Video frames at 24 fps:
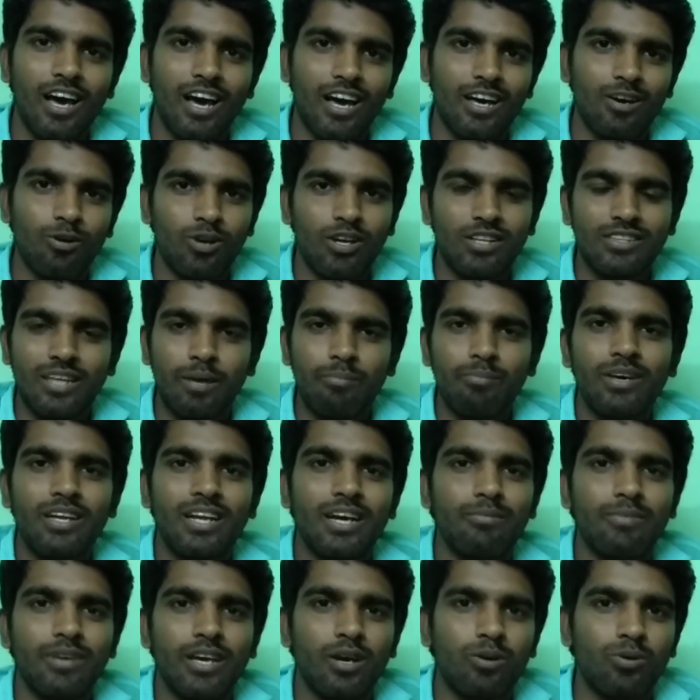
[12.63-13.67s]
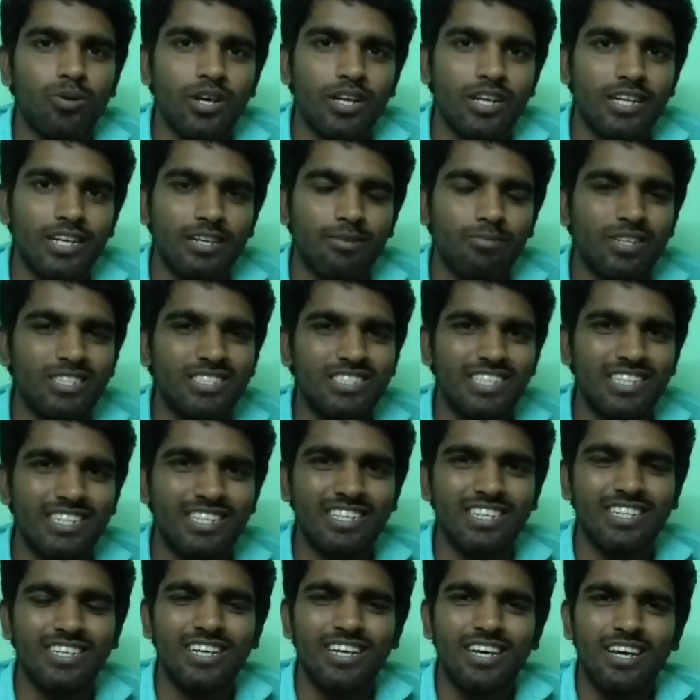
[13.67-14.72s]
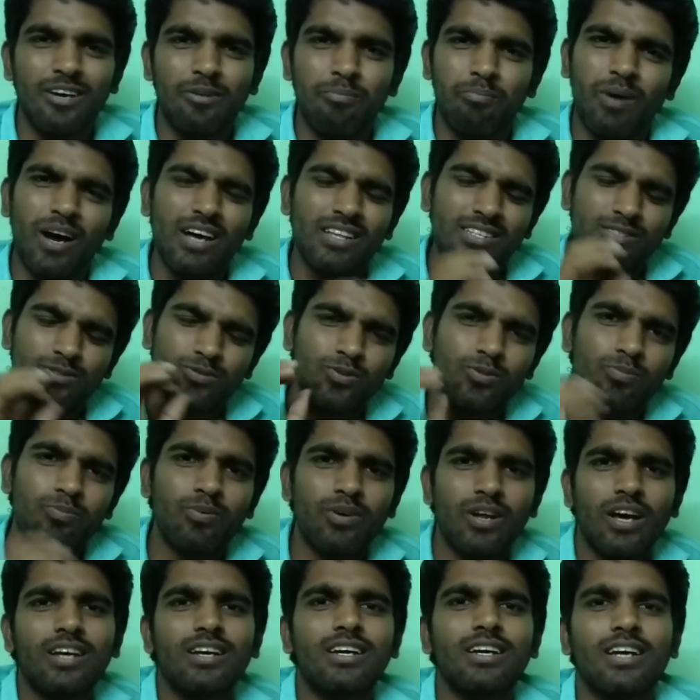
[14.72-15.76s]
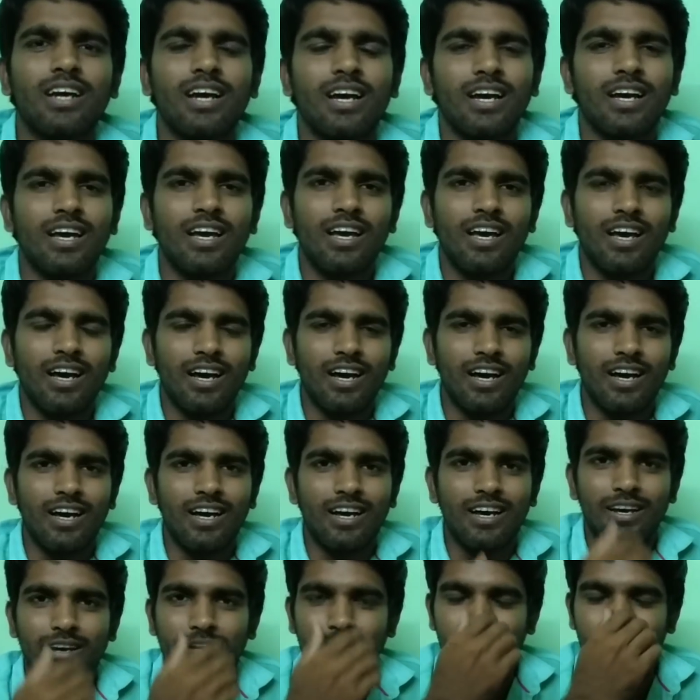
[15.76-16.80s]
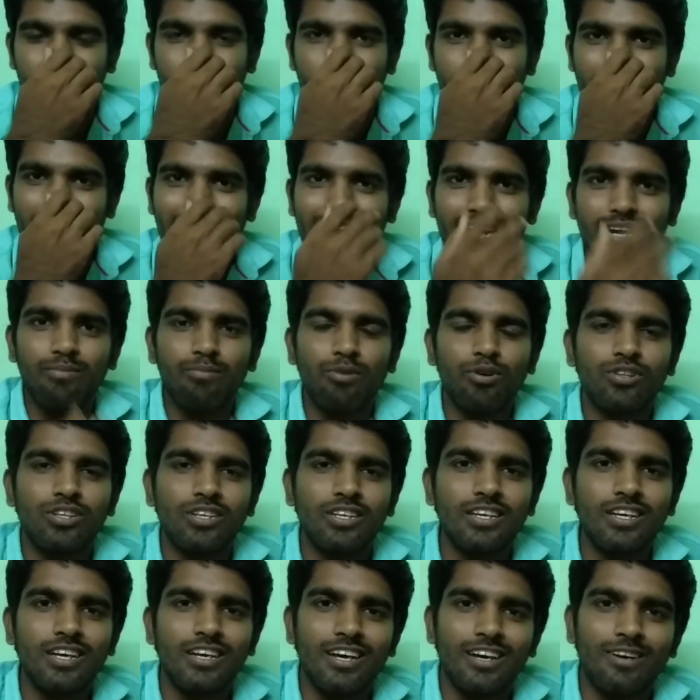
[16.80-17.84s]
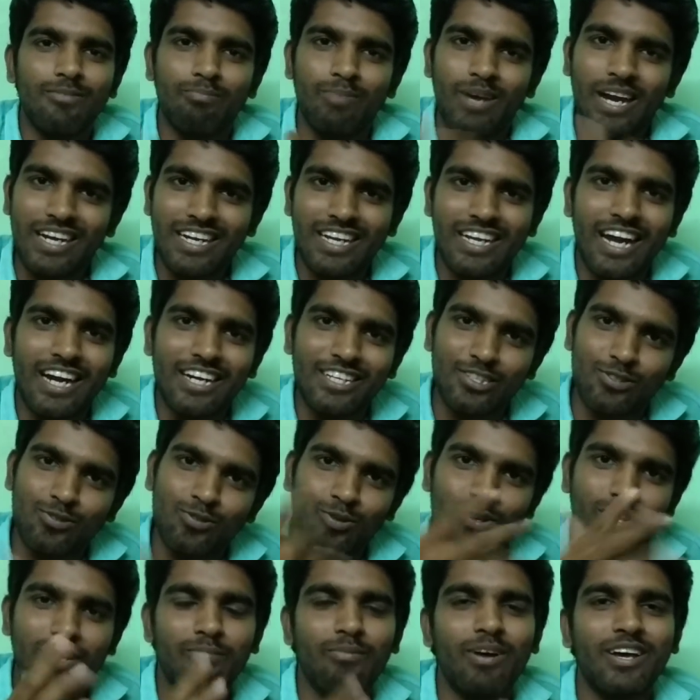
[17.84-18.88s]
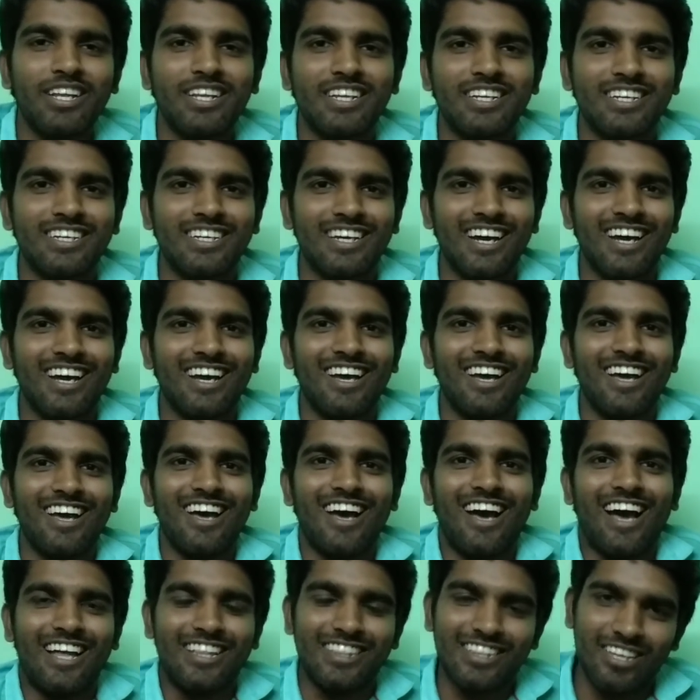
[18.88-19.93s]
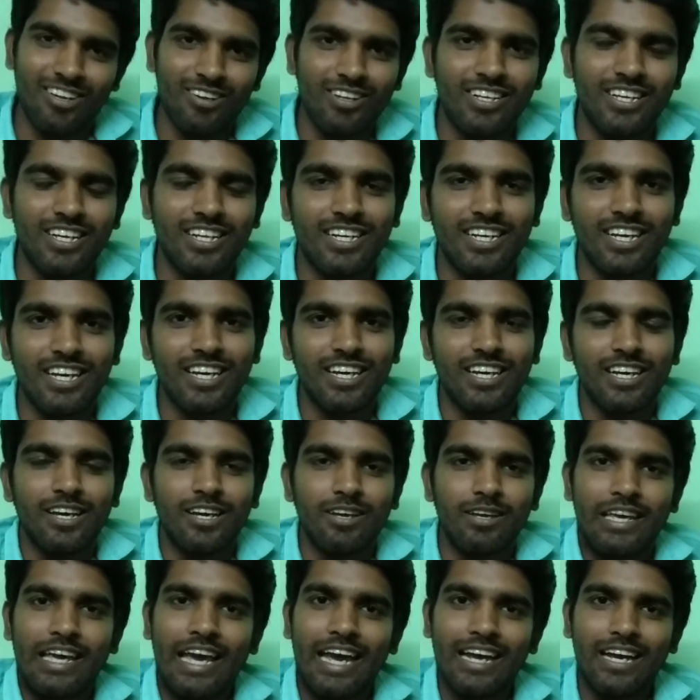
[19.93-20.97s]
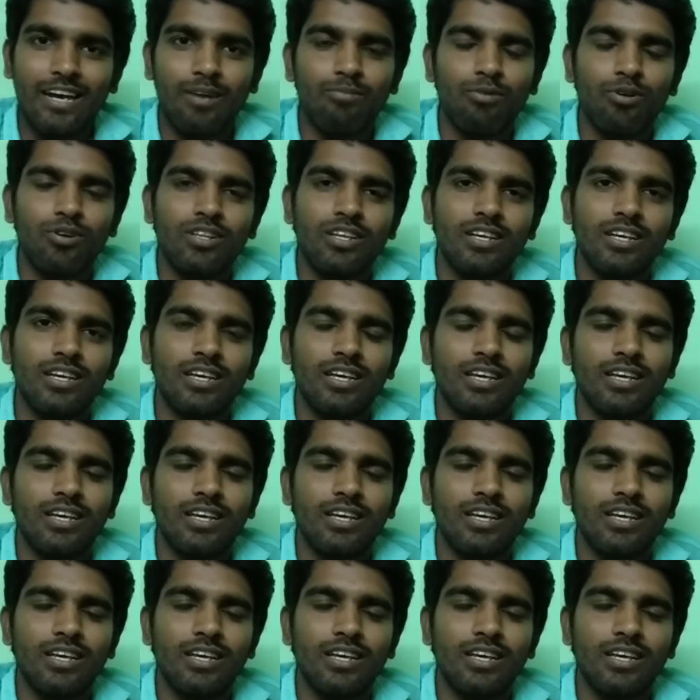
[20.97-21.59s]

அதோட தம்பி ராமையா கூட இருக்கிற மாதிரி சீனு பார்த்தா சூப்பரா இருக்குங்க கேட்கும் போது பேட்டையை அடிச்சு தூக்குற மாதிரி இருக்குங்க அந்த அளவுக்கு இருக்கு கேட்கும் போது